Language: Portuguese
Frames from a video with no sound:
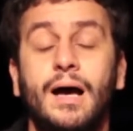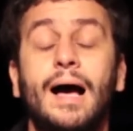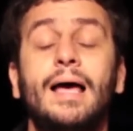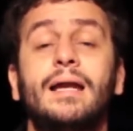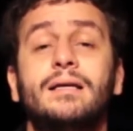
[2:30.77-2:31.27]

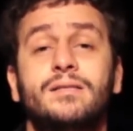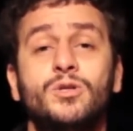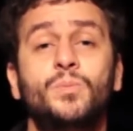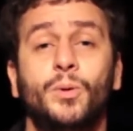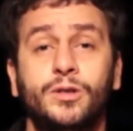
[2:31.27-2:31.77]
a relação
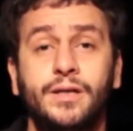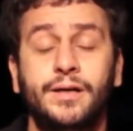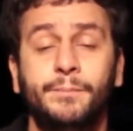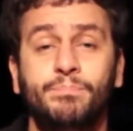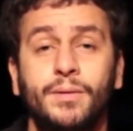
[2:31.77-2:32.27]
de
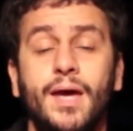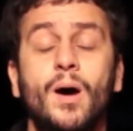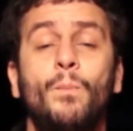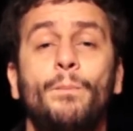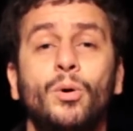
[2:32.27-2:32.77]
poder é
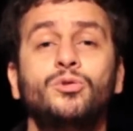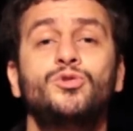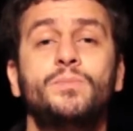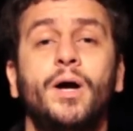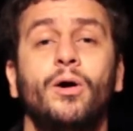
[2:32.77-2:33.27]
o ponto
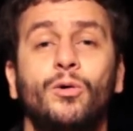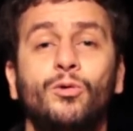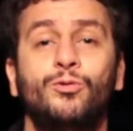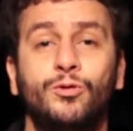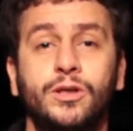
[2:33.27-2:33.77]
de maior
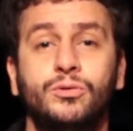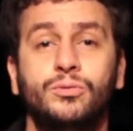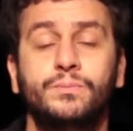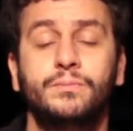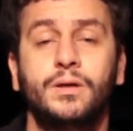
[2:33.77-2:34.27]
conflito.